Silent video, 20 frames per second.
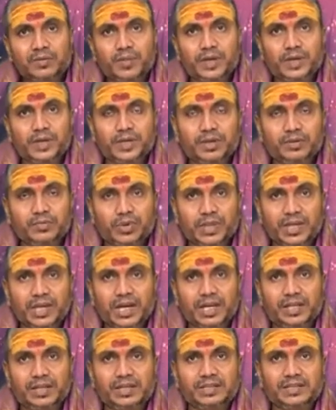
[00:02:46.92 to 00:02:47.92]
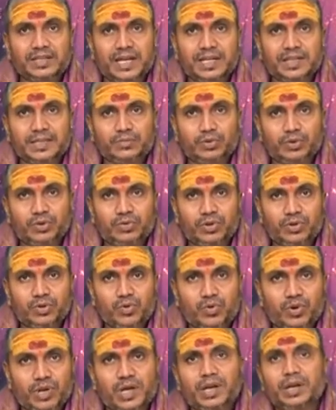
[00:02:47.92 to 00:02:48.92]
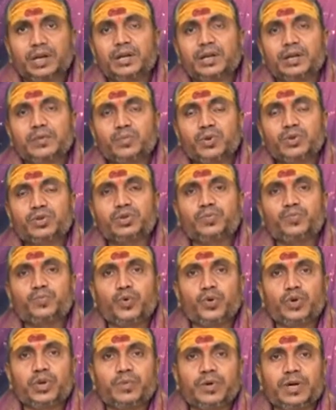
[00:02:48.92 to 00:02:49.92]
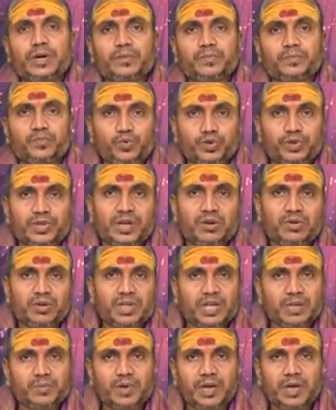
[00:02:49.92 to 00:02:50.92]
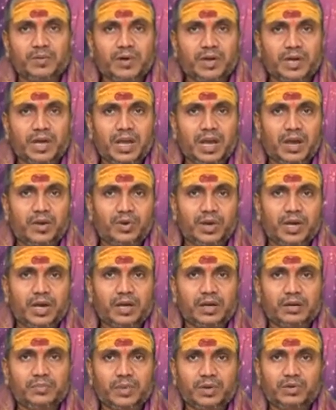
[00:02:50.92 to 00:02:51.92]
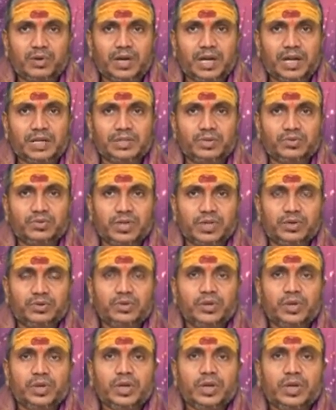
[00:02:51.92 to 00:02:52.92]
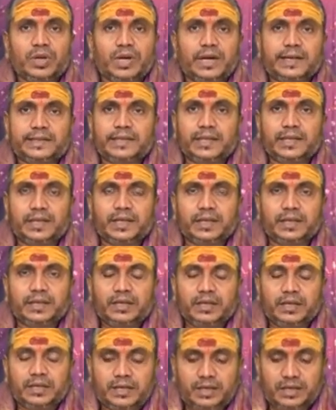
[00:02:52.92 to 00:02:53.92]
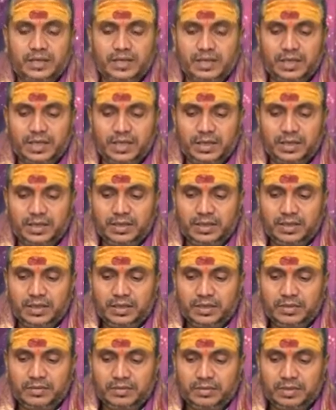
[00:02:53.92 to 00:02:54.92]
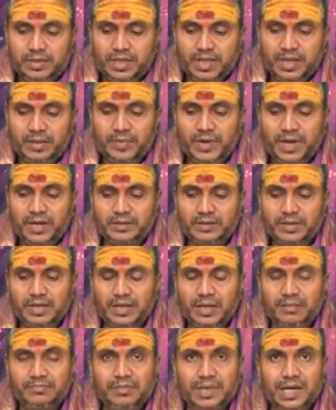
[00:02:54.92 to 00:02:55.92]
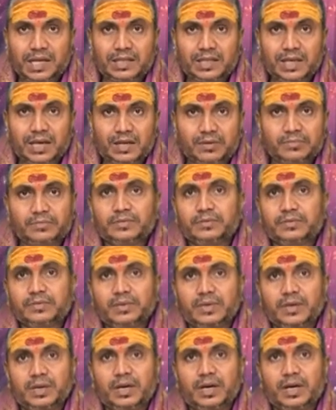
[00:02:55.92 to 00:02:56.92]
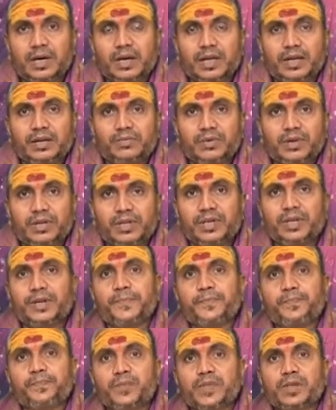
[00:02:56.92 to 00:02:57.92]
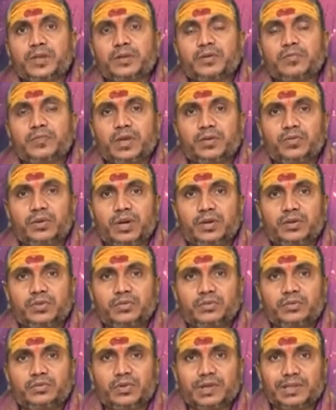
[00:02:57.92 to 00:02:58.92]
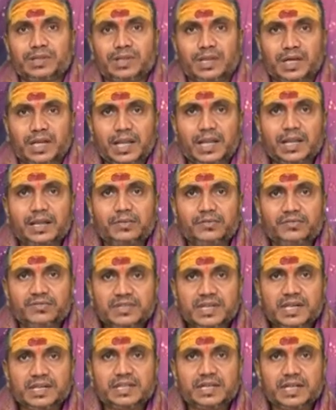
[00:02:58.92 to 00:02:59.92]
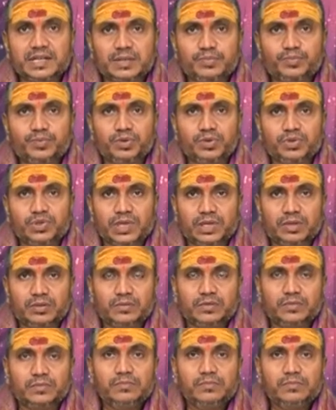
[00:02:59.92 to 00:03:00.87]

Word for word: మరి ఉదయకాలం దగ్గర రాత్రిపూట వరకు కూడా మొత్తం పూర్ణిమ పూర్తిగా ఉండి దాని మహామాఘిగా కూడా మన వాళ్ళు రాస్తూ ఉంటారు అయితే ఇక్కడ తిలపాత్ర తాళం అనేటువంటిది మన వాళ్ళు ఒక దానాన్ని విశేషంగా చెప్పుకుంటూ వచ్చారు